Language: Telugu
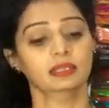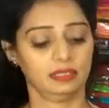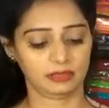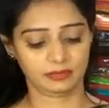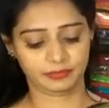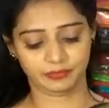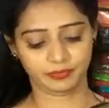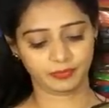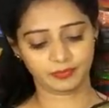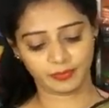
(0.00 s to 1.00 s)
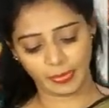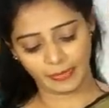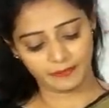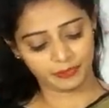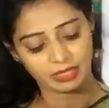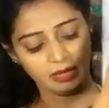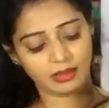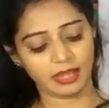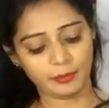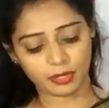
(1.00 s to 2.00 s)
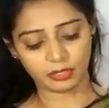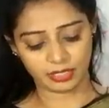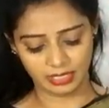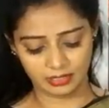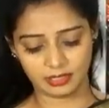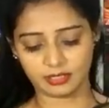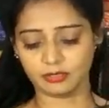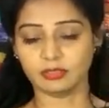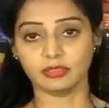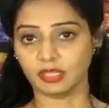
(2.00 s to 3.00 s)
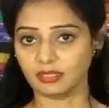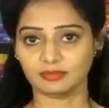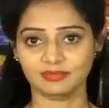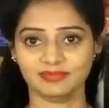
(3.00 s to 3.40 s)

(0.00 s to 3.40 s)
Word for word: కలర్ ఇలా ఎమరాల్ గ్రీన్ కలర్ ఉంటుంది